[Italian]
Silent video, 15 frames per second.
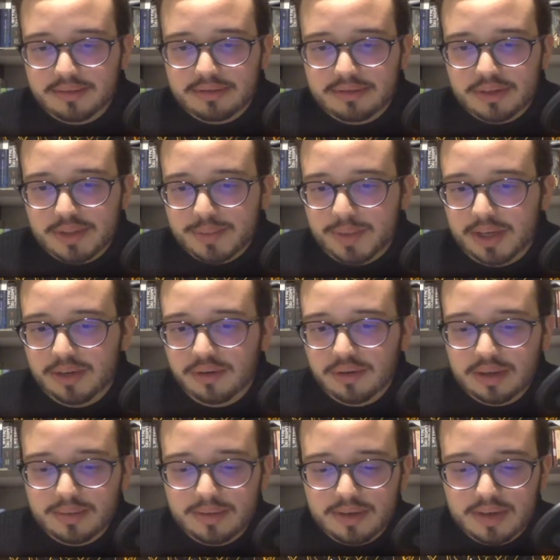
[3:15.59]
fa lo
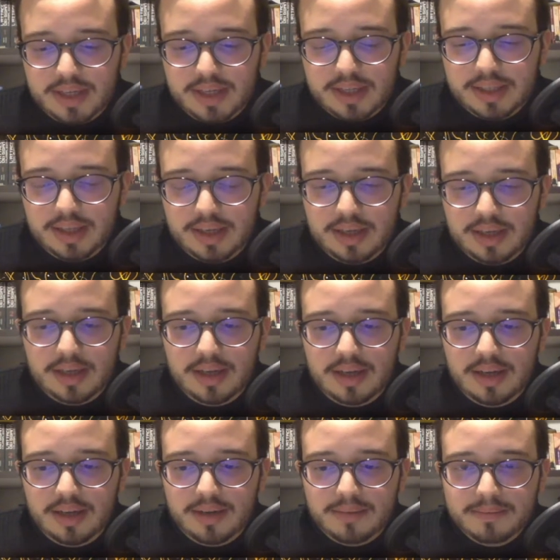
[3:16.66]
spaccone, però in realtà
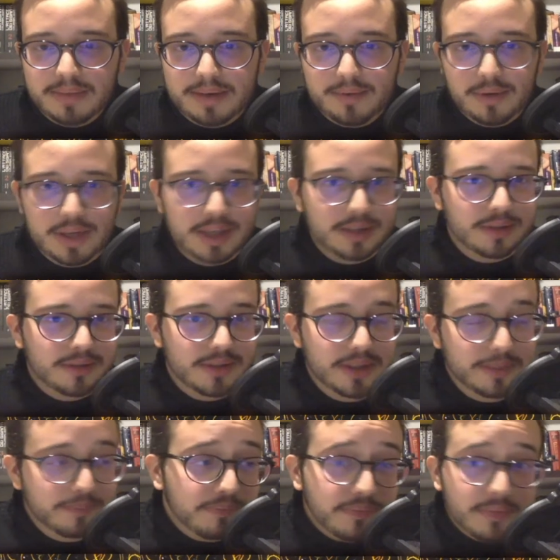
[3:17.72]
è un bravo gattone.